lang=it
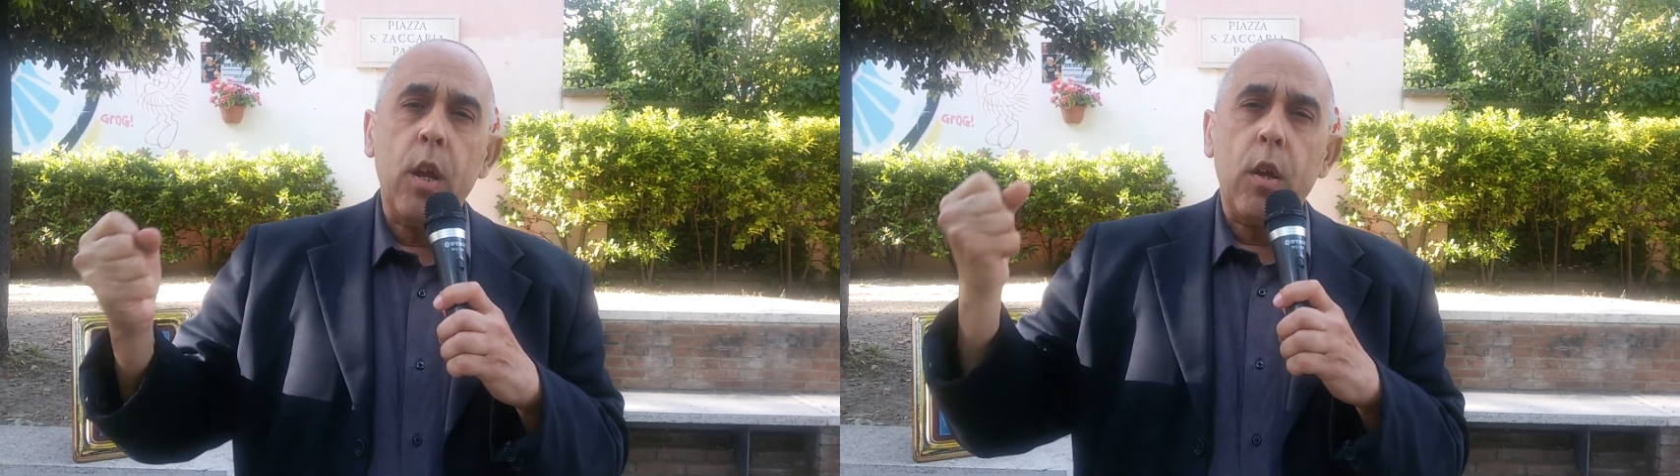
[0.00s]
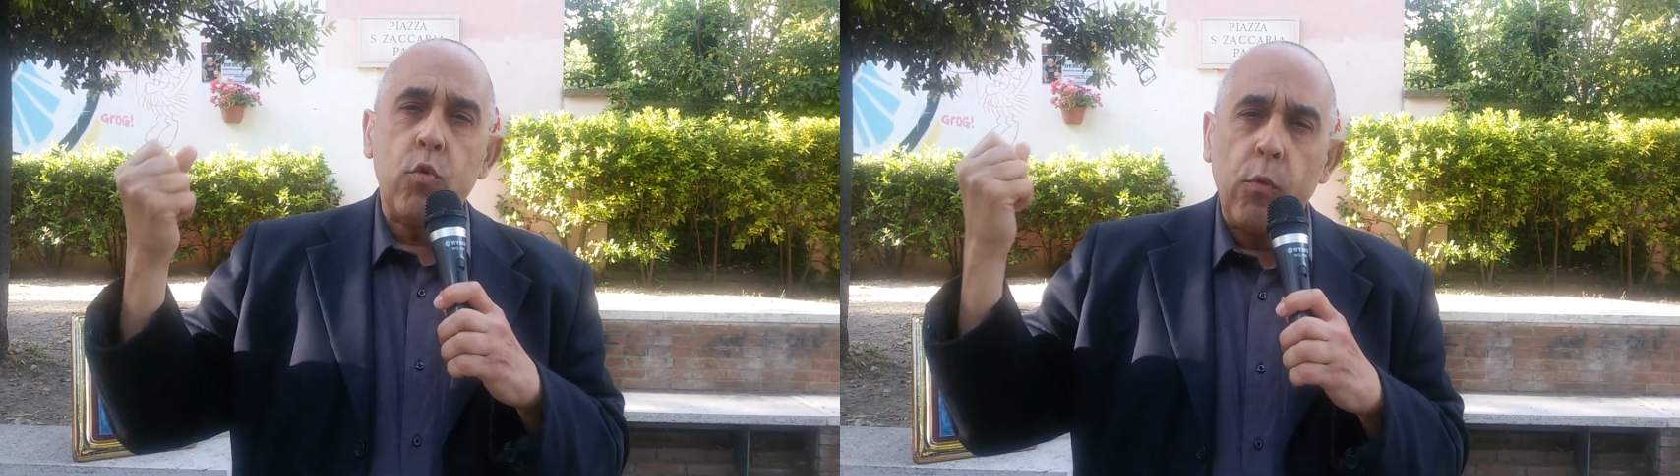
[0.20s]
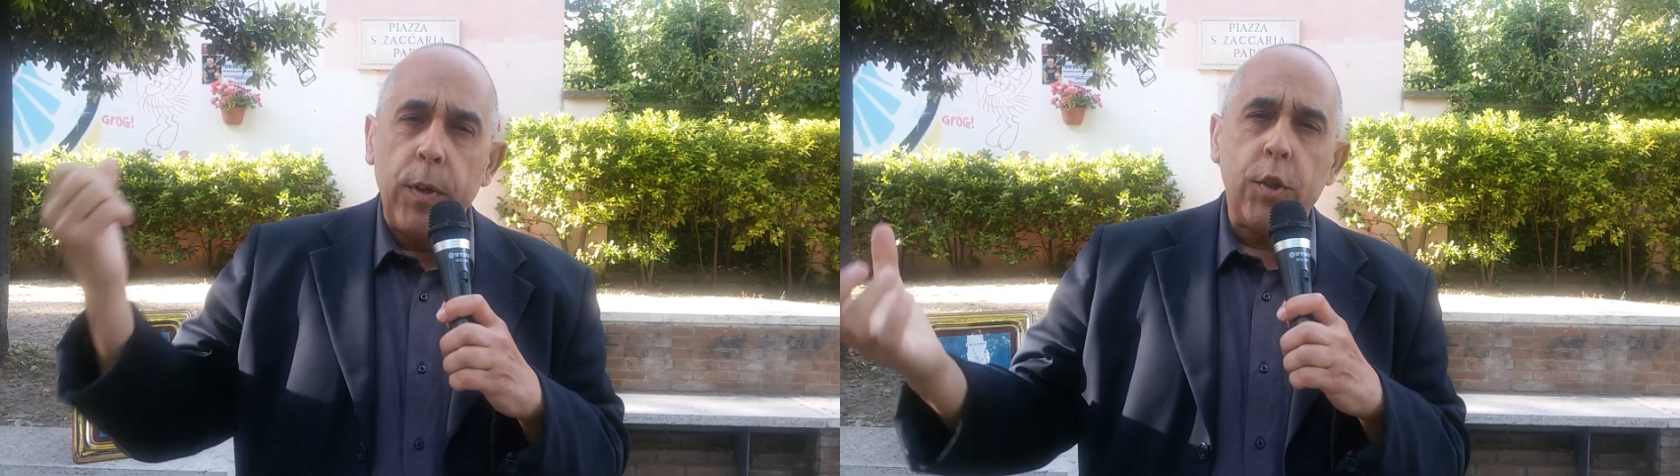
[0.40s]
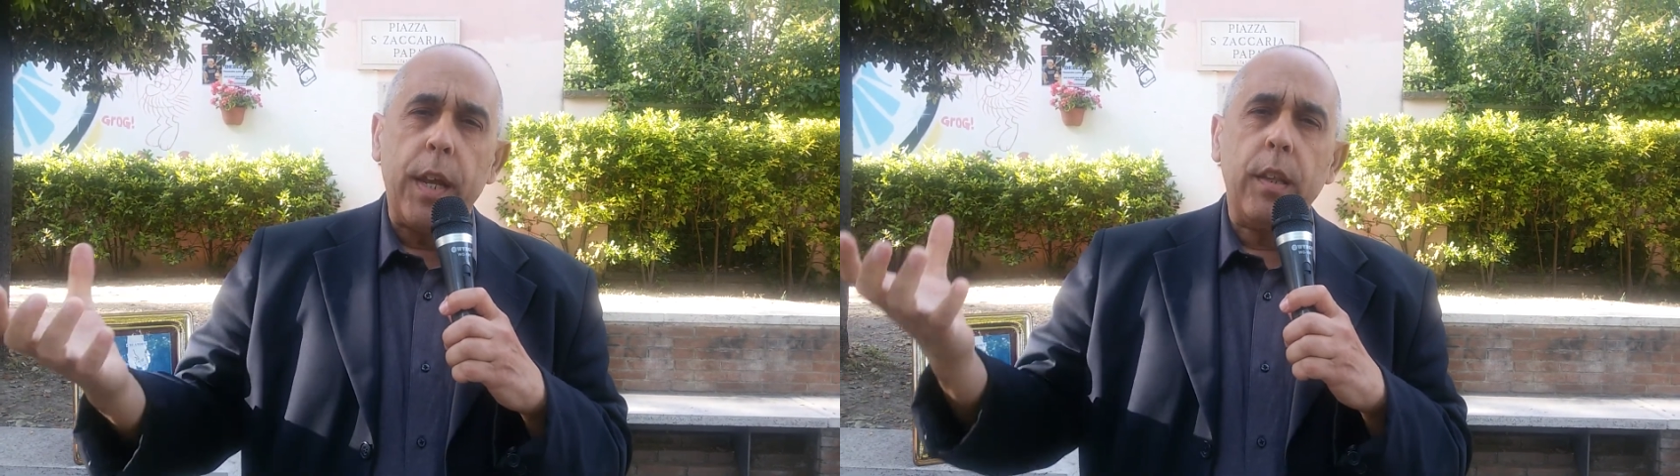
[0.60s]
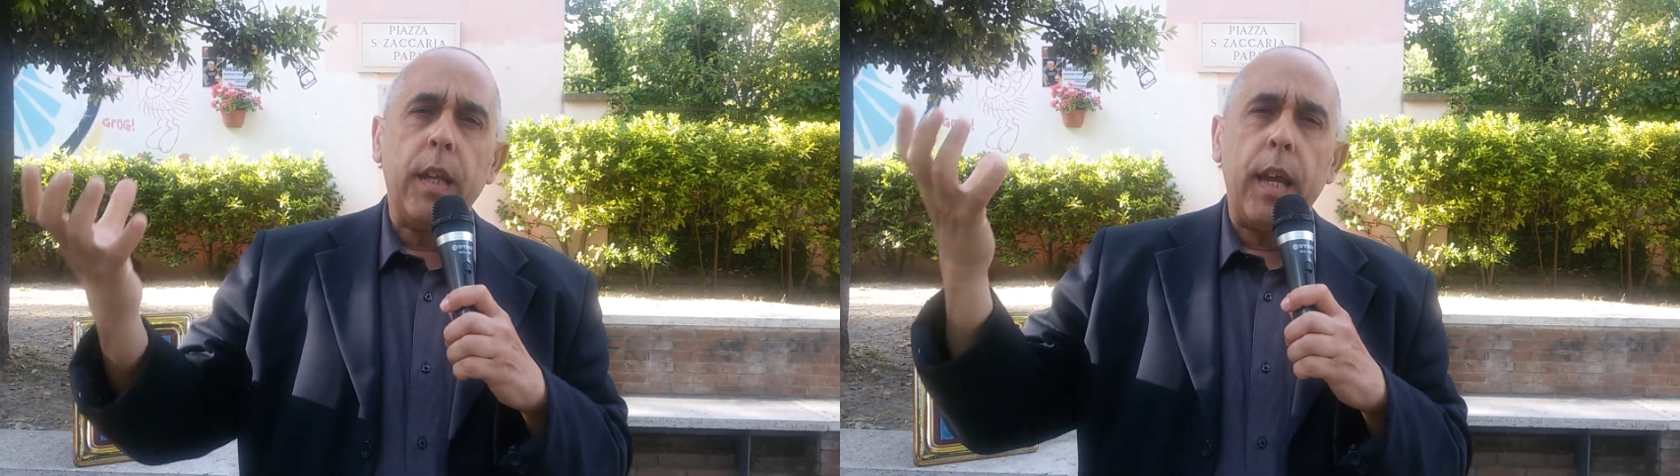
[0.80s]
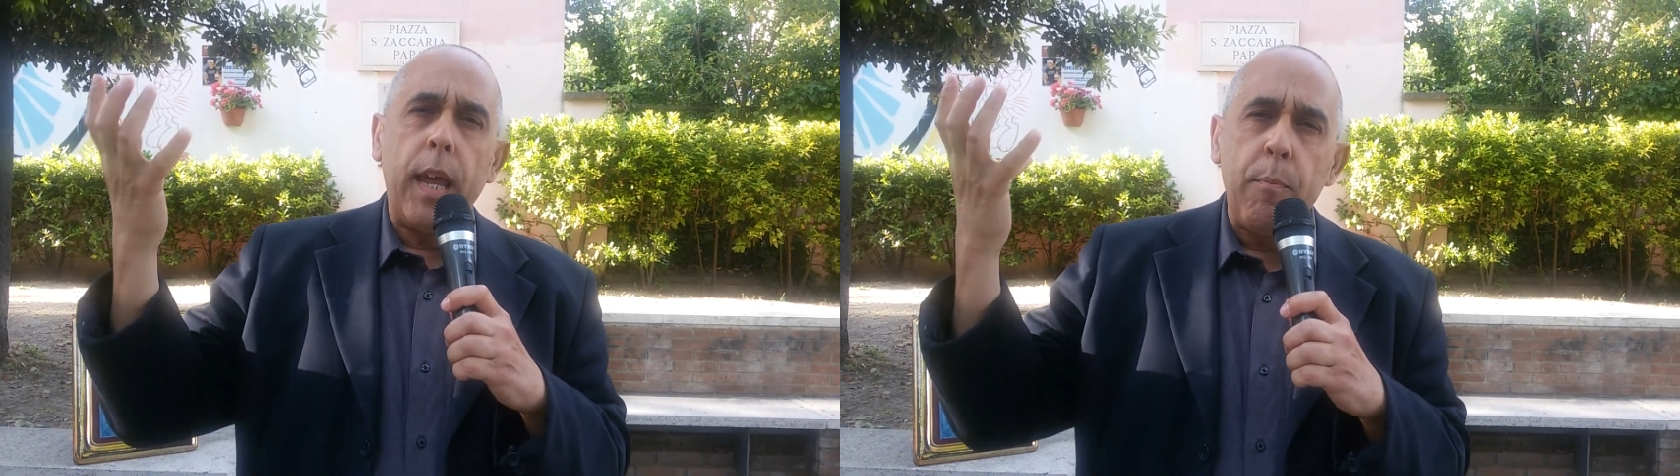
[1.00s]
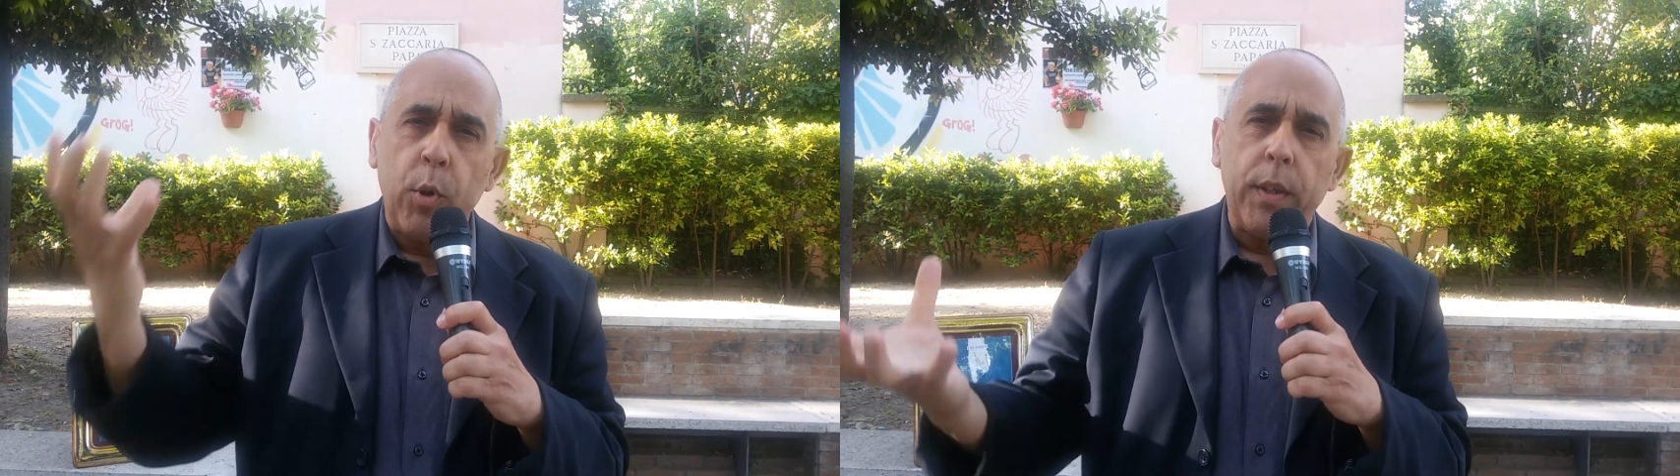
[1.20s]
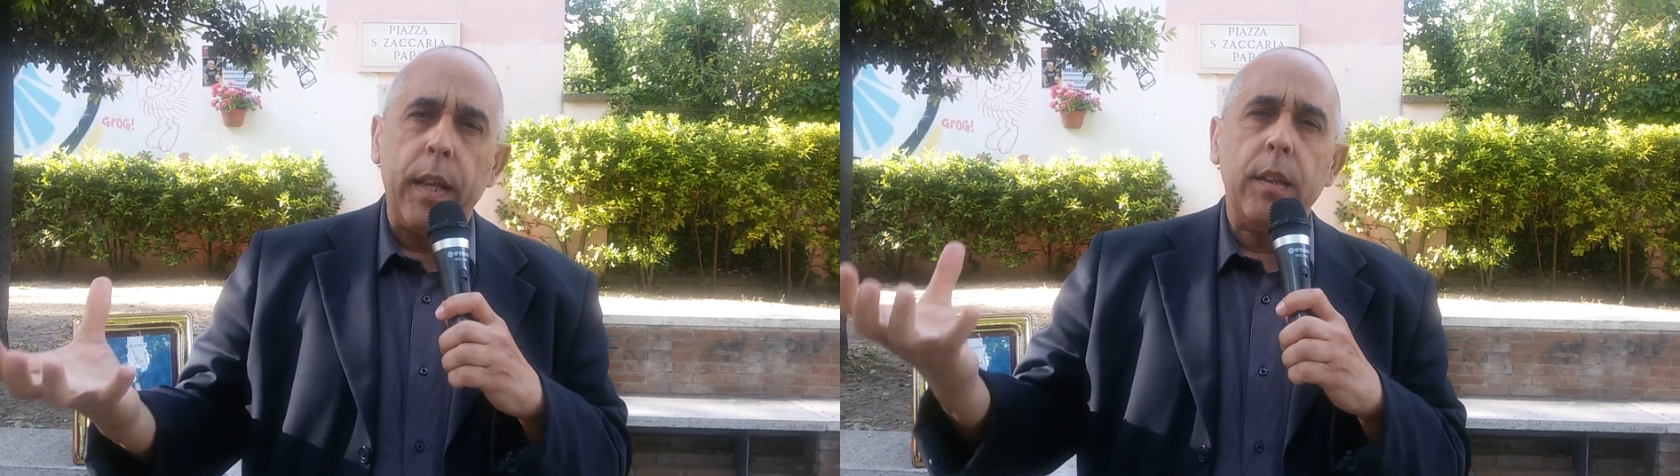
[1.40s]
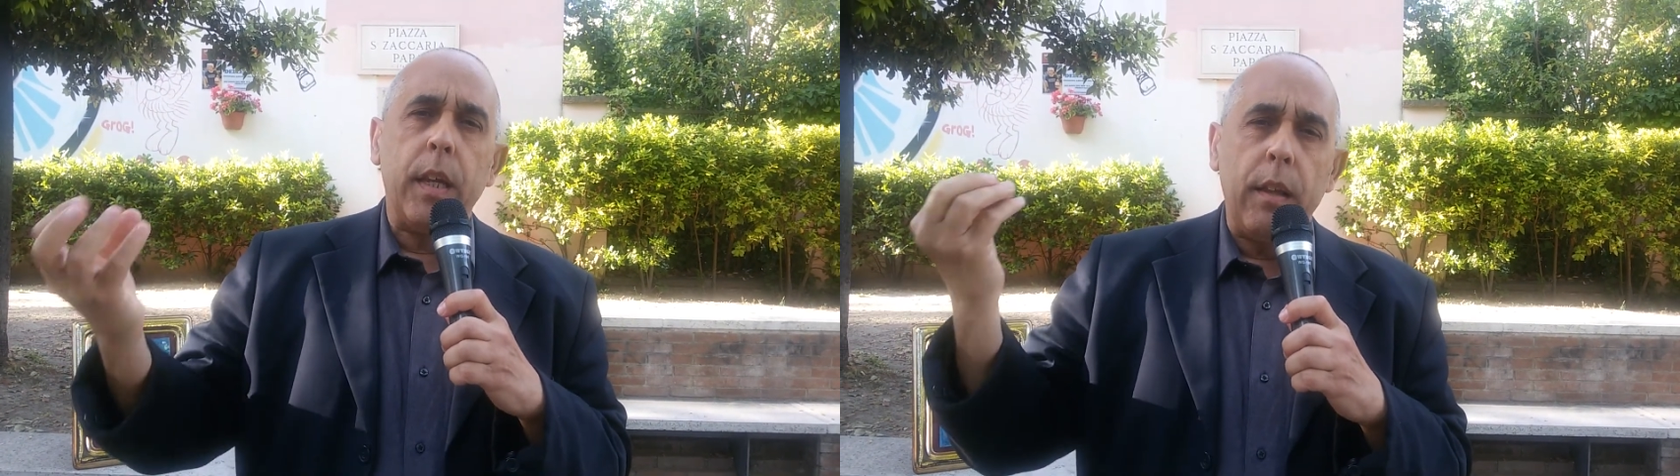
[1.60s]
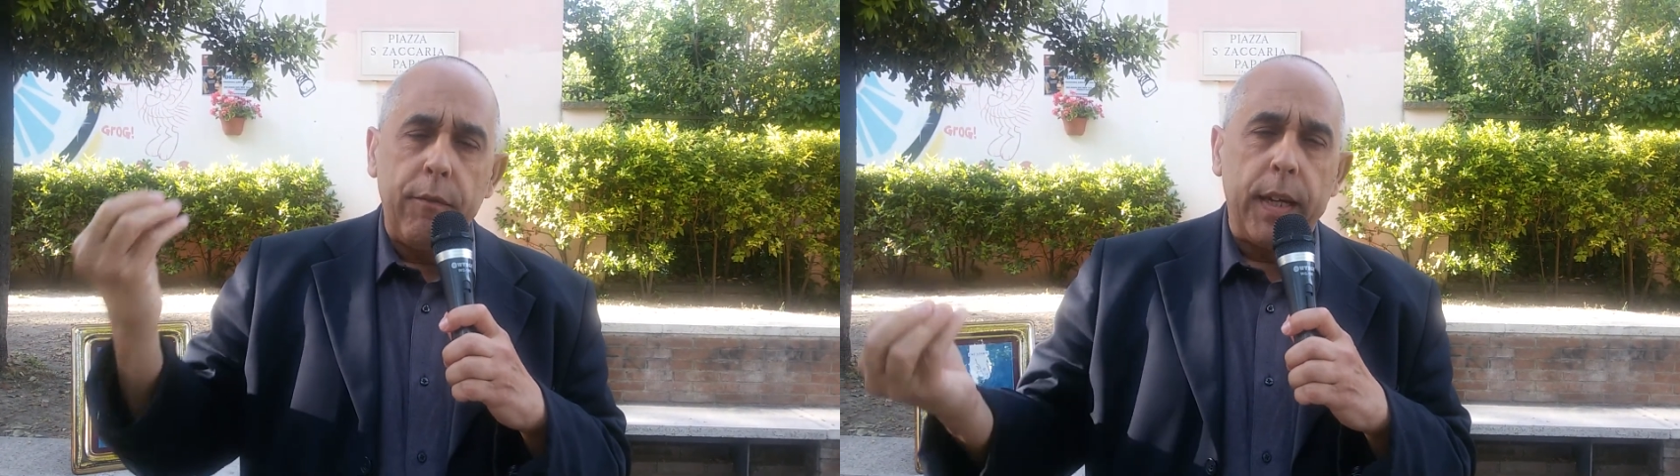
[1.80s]
sufficiente e potente
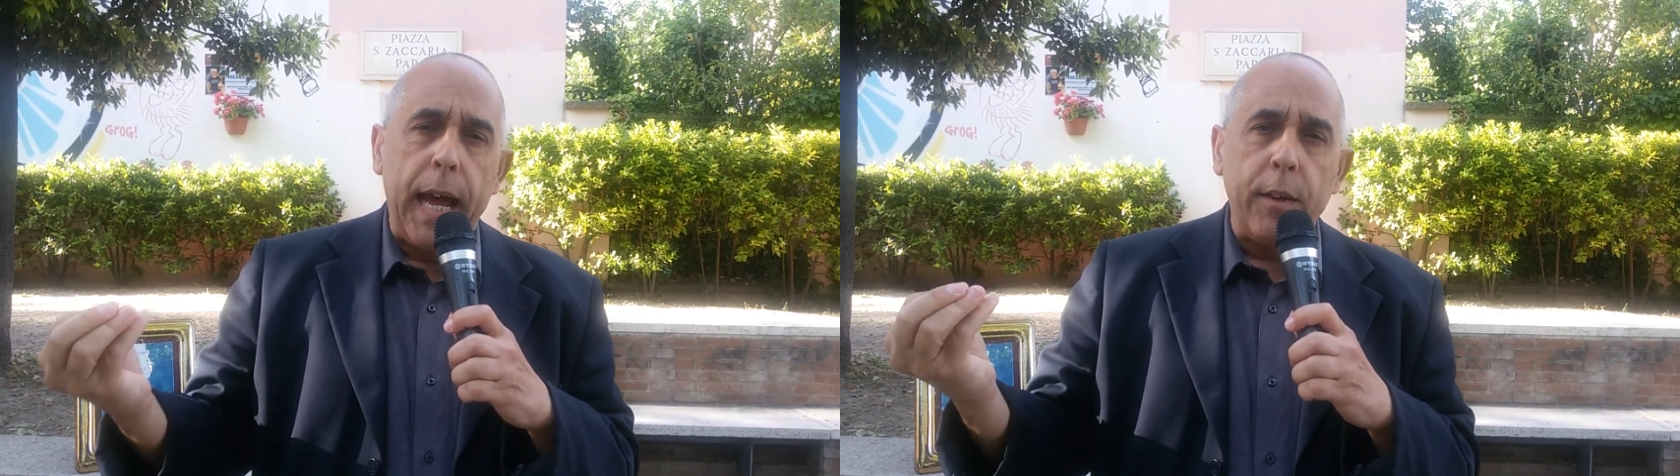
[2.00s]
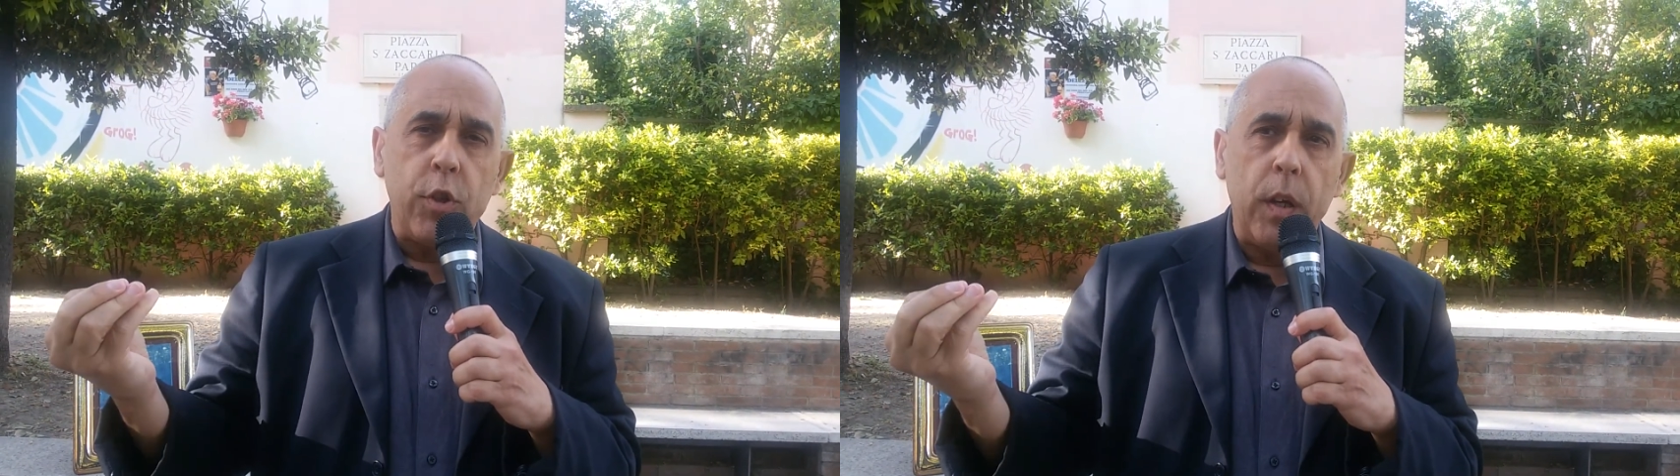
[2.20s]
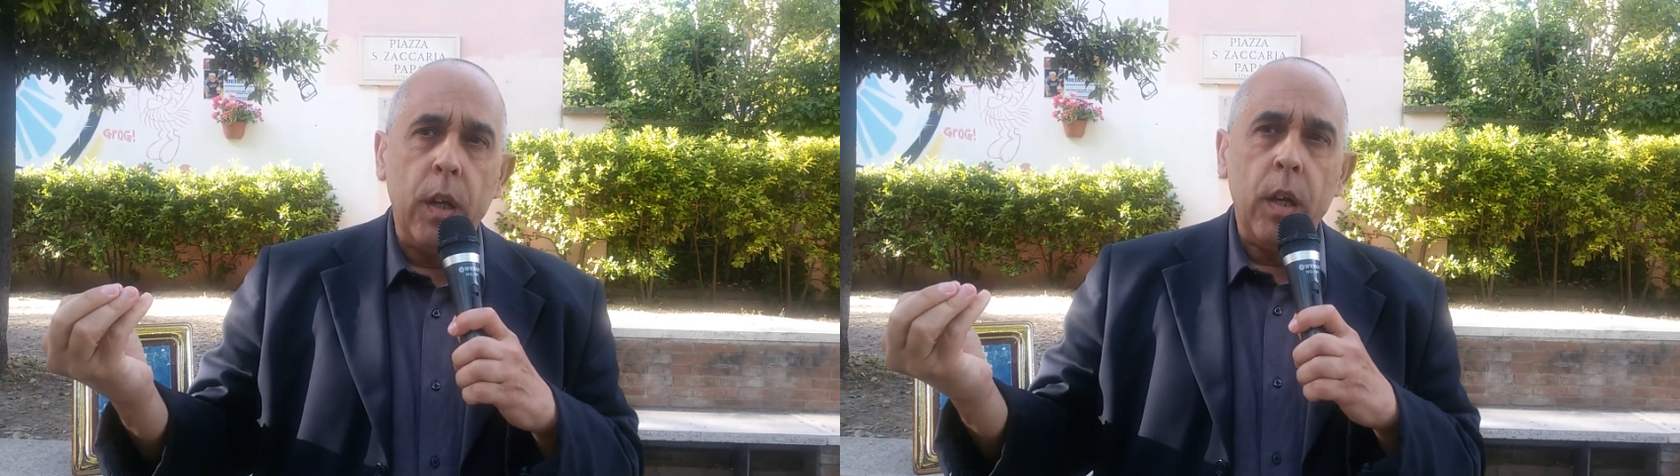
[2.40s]
ed efficace